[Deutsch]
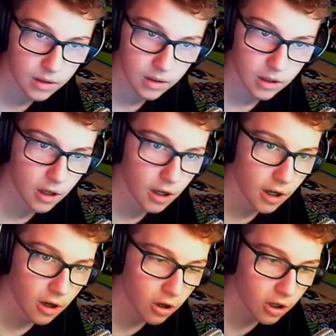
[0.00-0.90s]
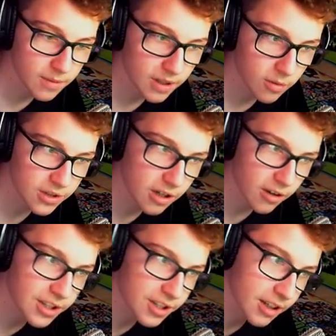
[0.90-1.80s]
Äh oh, oh, es macht komische
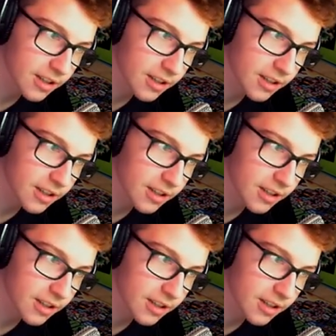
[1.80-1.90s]
Geräusche.